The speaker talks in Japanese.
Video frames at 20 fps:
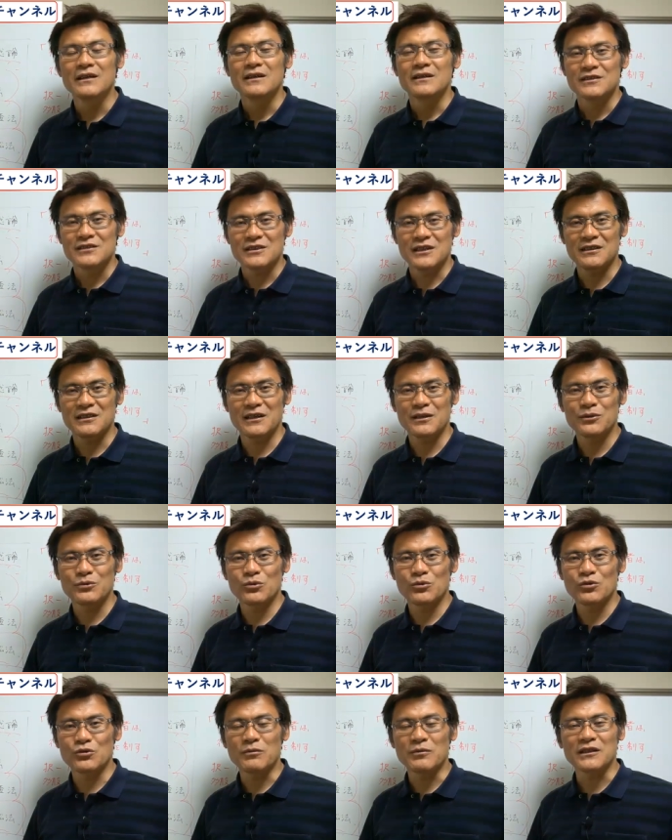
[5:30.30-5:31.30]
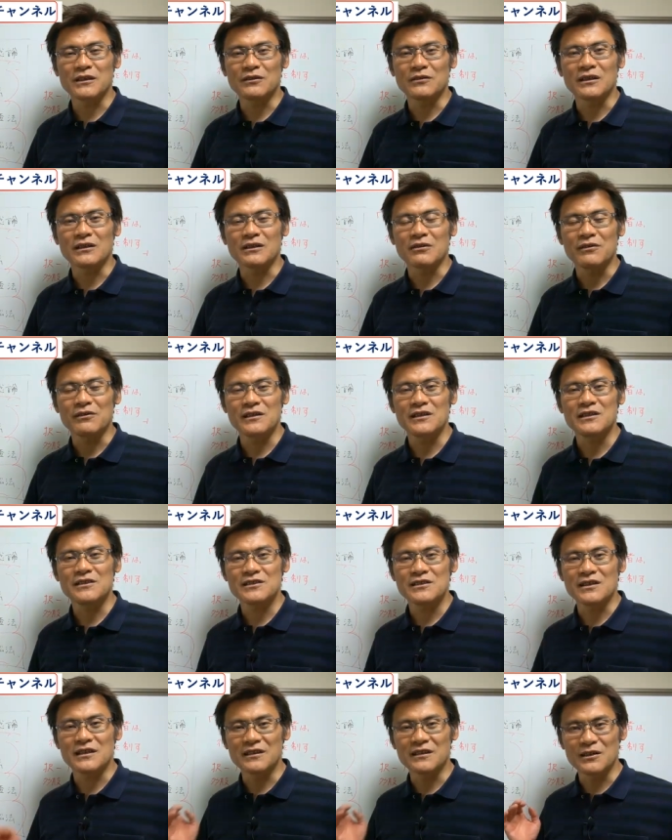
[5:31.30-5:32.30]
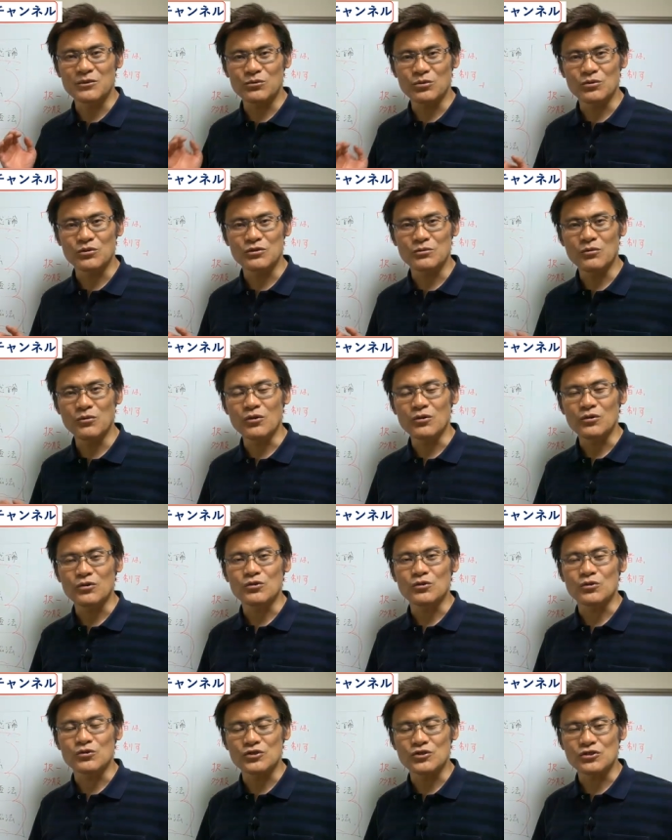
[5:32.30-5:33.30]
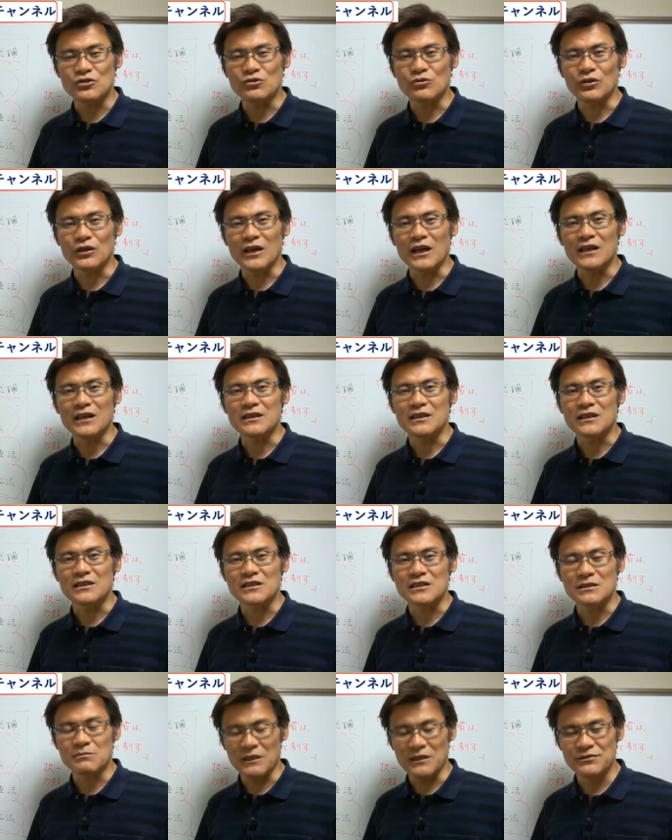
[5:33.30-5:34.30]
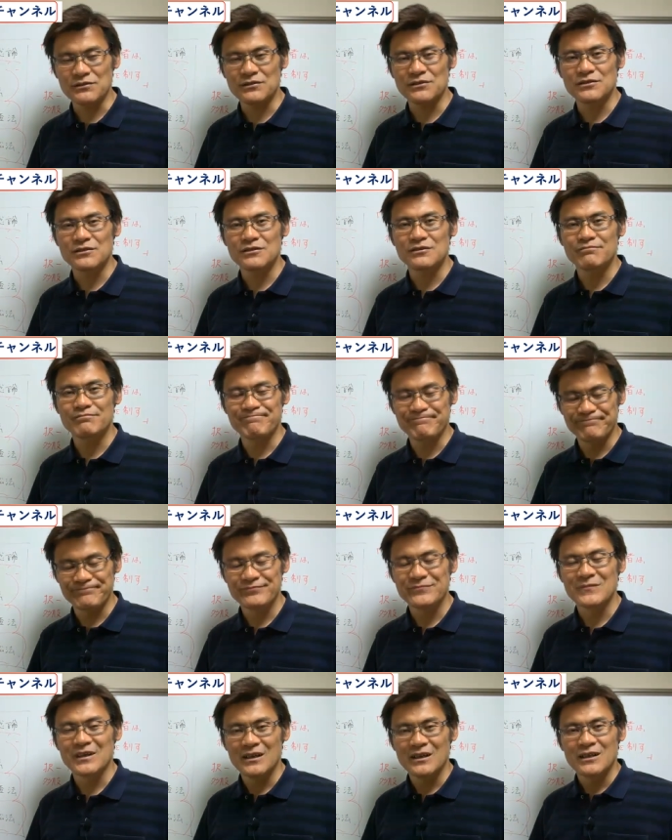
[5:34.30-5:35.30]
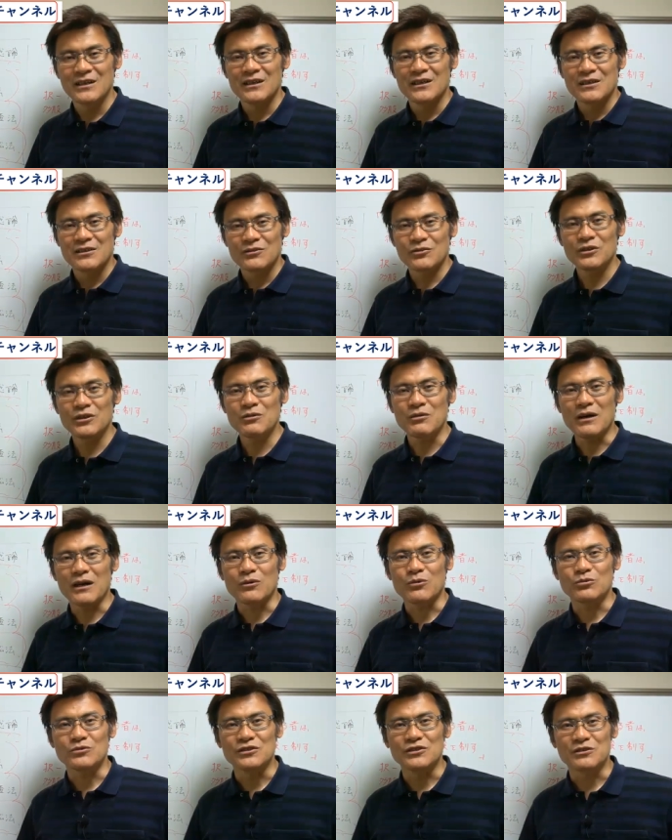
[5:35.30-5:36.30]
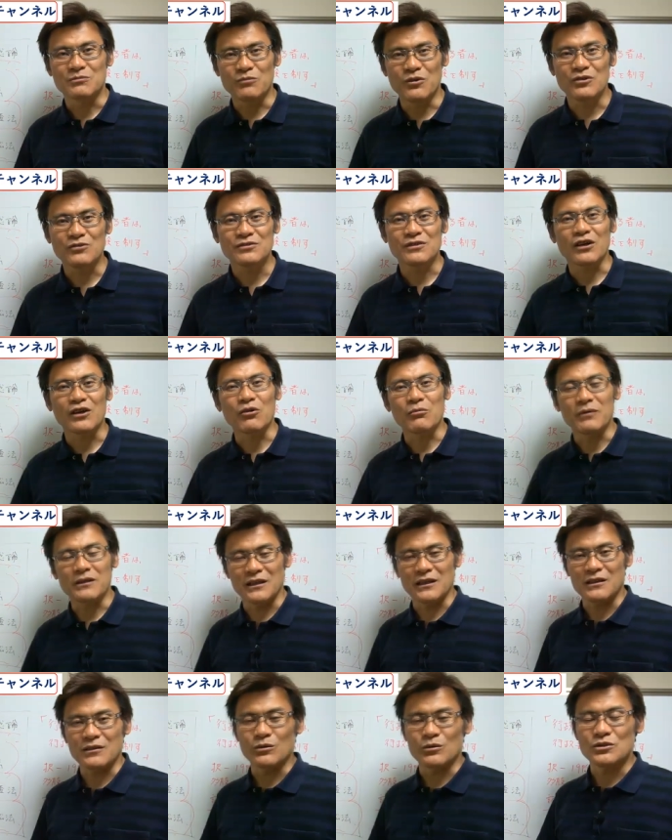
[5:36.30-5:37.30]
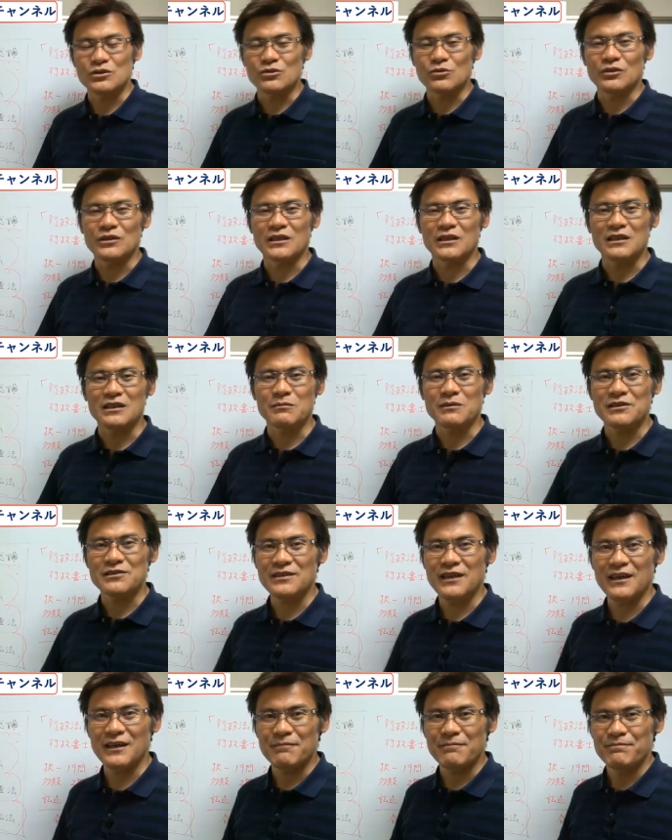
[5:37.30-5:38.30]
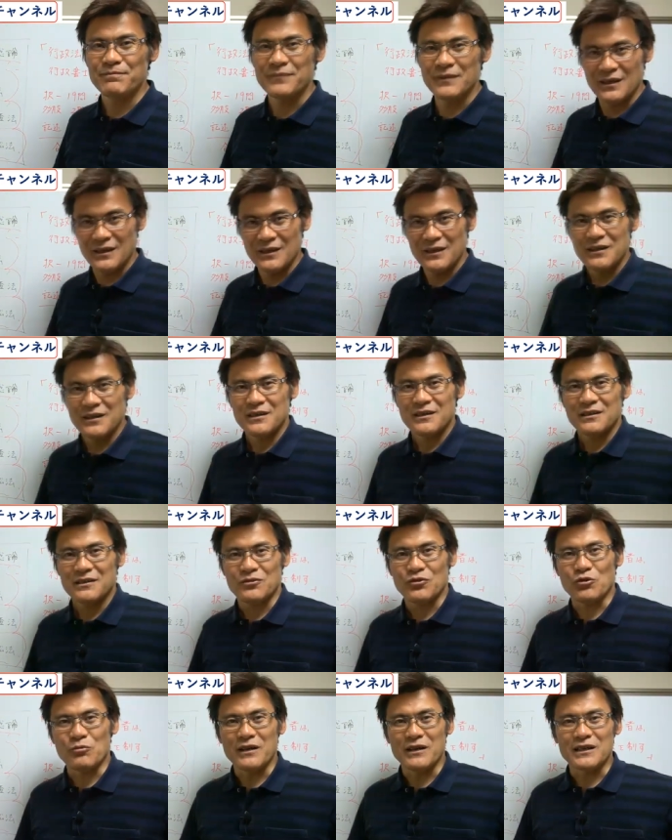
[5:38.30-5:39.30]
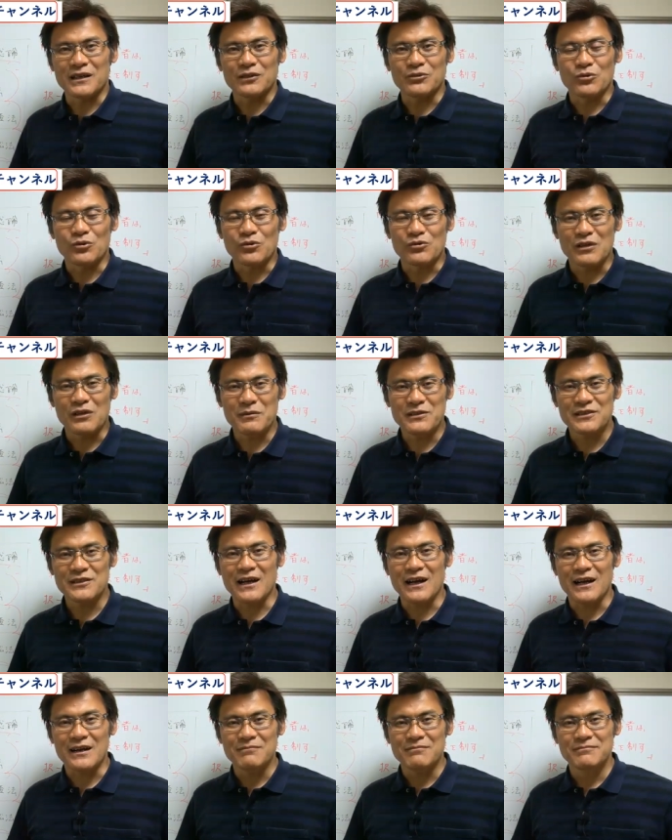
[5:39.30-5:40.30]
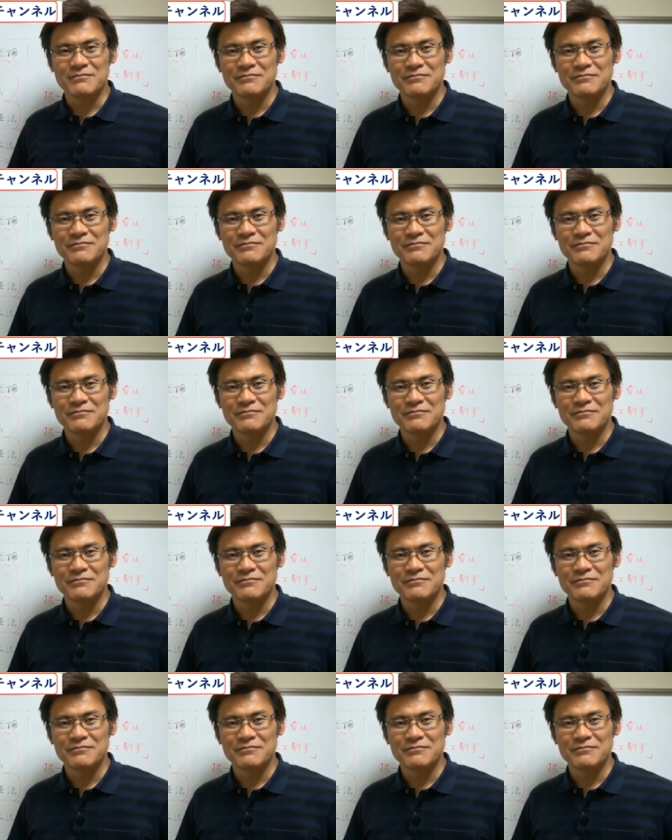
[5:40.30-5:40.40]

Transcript: チャンネル登録まだの方はぜひチャンネル登録もよろしくお願いいたします。それでは本日も最後までご視聴いただきまして、どうもありがとうございました。